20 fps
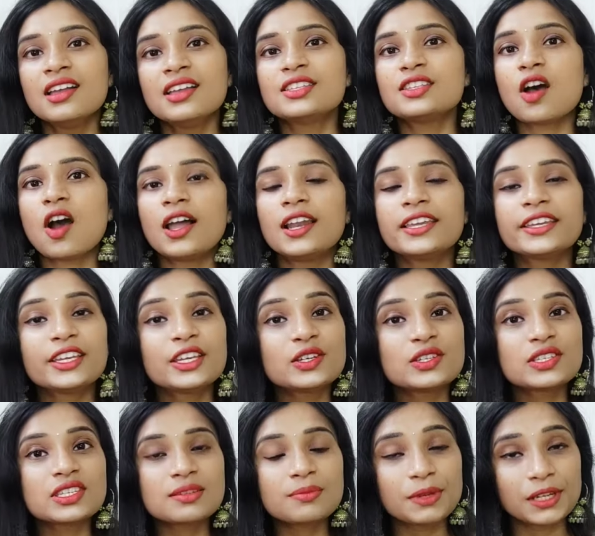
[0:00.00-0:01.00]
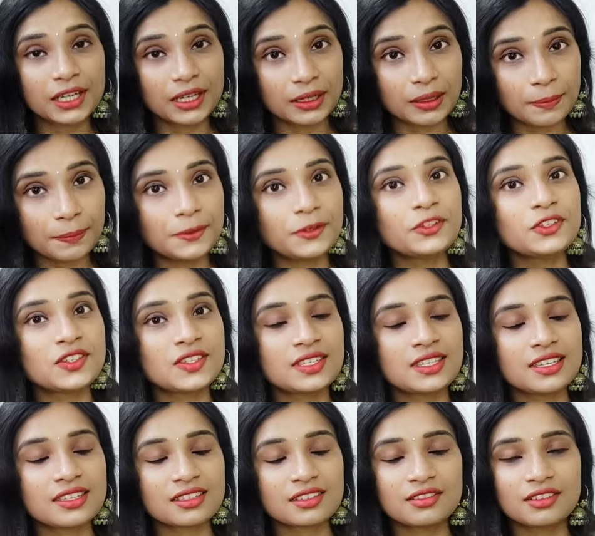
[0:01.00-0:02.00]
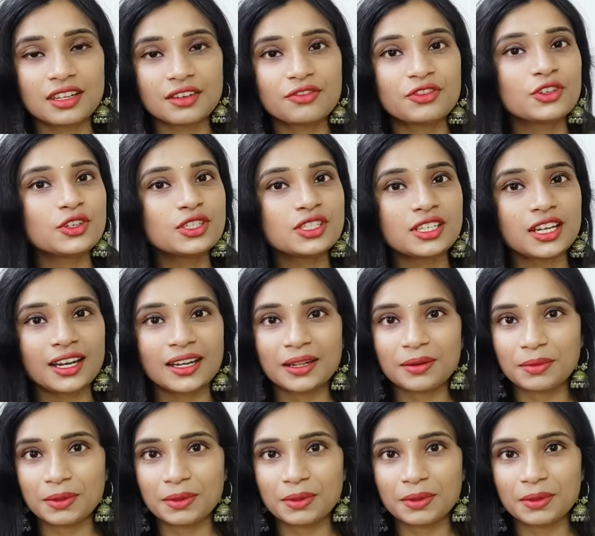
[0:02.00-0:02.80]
సో ఆల్ ఇంక యూసెస్ మీరు కనుక పర్చేస్ చేసుకుంటే ఫోర్ స్టార్